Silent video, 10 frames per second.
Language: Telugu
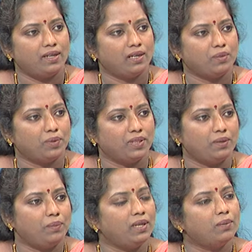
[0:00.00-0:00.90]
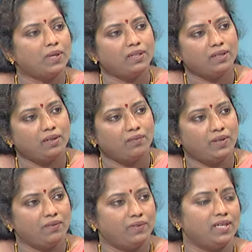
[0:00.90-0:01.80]
లేకపోతే భిన్న ప్రాంతాల్లో
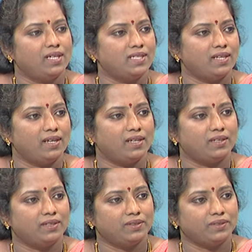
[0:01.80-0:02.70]
వేరే విధంగా జరిగాయంటారా